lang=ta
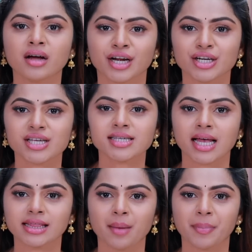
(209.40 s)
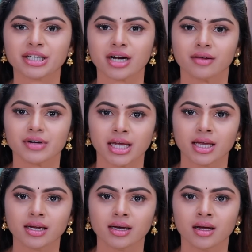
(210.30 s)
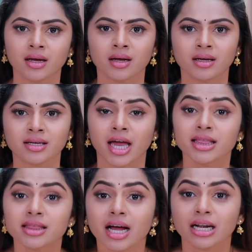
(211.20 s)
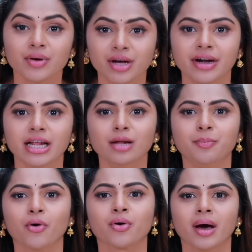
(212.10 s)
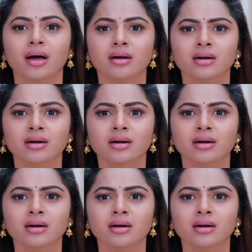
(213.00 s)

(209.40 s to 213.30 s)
நான் நினைச்சா சத்தியம் பண்ற அளவுக்கு என்ன எந்த அளவுக்கு வேணாலும் போவேன்